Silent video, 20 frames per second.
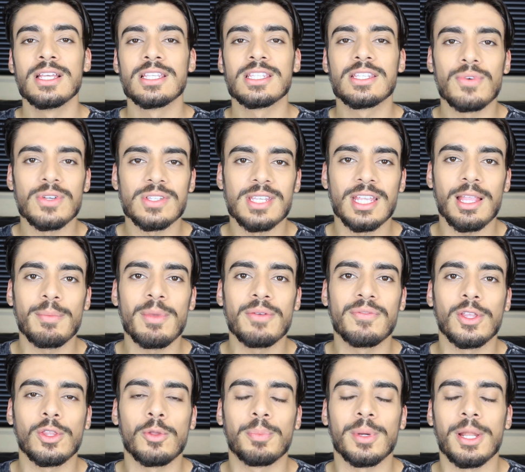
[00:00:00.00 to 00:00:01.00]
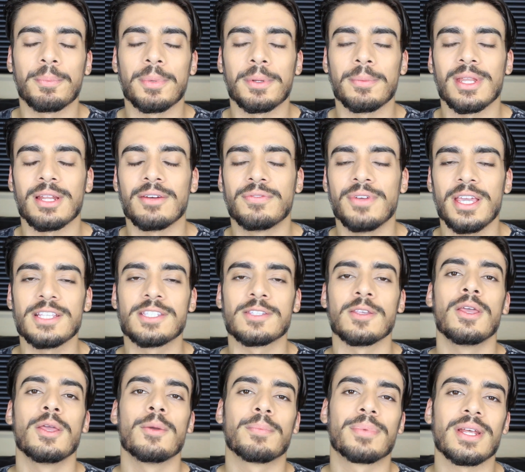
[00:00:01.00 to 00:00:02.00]
se você está me vendo pela primeira
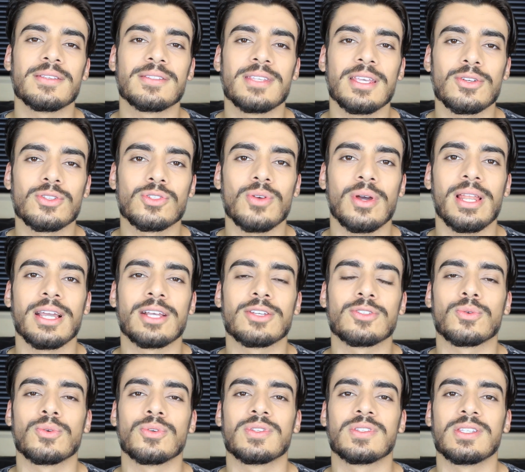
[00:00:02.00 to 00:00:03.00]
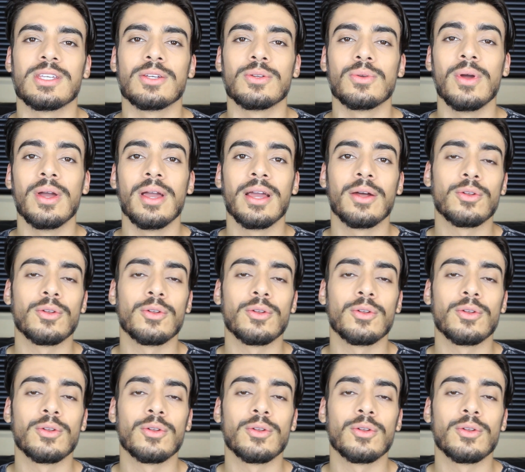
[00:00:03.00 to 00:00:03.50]
vez, prazer, eu sou Alex Cursino.